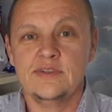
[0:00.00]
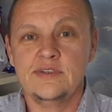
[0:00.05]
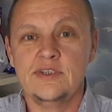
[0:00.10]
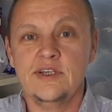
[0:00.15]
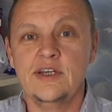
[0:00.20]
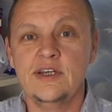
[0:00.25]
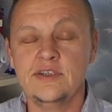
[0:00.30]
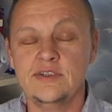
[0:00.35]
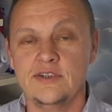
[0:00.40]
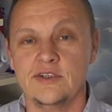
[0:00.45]

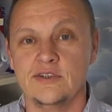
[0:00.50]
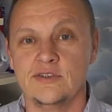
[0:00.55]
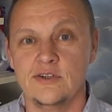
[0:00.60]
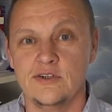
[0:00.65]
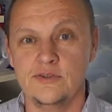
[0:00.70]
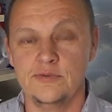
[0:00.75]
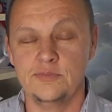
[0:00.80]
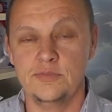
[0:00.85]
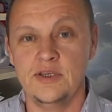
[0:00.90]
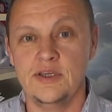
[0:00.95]
делился с
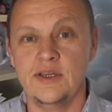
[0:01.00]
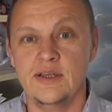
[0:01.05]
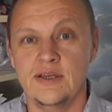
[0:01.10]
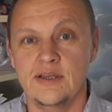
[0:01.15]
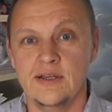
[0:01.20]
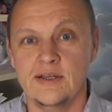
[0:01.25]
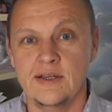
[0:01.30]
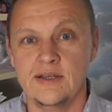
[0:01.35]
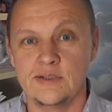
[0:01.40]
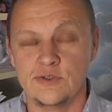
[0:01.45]
людьми
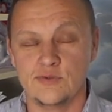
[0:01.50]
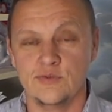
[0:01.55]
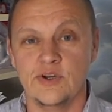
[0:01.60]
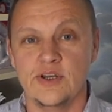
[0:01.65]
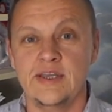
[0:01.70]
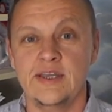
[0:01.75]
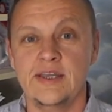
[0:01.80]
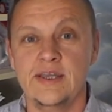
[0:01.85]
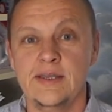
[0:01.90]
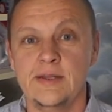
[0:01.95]

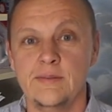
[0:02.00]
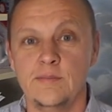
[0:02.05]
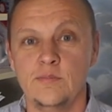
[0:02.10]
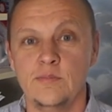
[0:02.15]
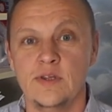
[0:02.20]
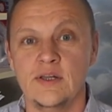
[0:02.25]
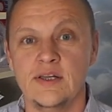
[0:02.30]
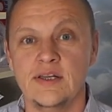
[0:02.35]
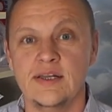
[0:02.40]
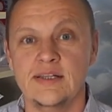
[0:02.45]
своей
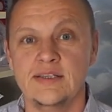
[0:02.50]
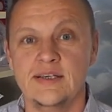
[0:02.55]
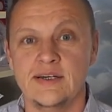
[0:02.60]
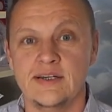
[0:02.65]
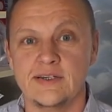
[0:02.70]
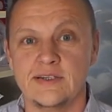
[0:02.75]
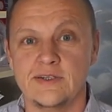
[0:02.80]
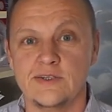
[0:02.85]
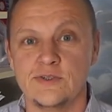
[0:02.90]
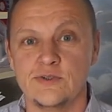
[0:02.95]

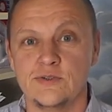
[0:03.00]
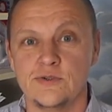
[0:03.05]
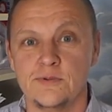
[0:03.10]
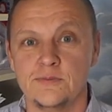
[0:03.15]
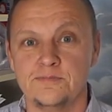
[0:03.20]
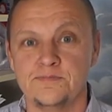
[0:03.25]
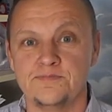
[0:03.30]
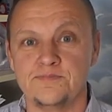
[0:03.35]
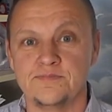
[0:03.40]
благодарностью.